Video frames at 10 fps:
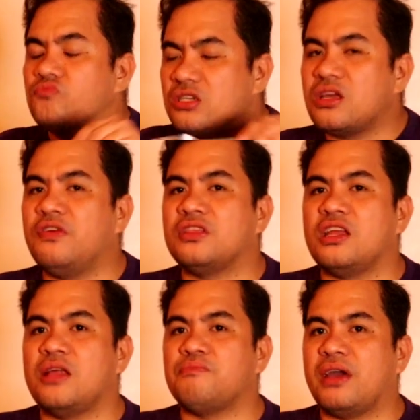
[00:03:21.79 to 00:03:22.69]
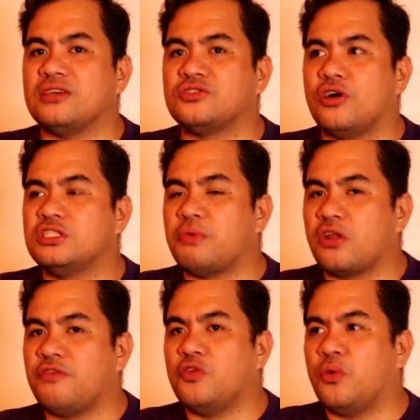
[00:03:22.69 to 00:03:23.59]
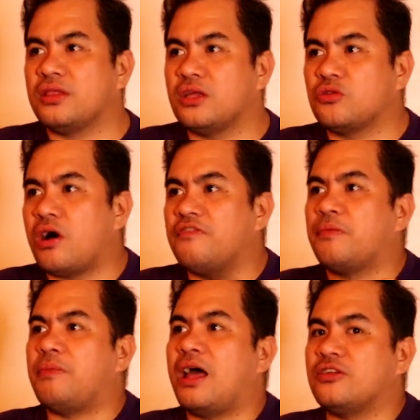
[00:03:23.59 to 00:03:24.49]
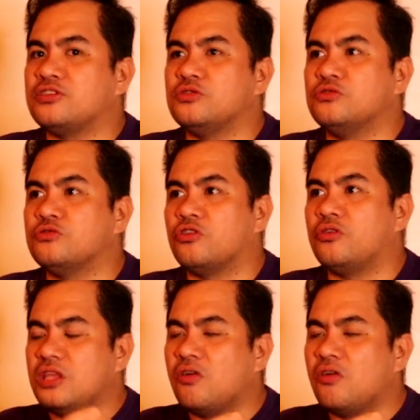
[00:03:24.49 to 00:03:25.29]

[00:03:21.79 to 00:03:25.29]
Yung 79 pesos, pero if you wanted to have a platter siguro,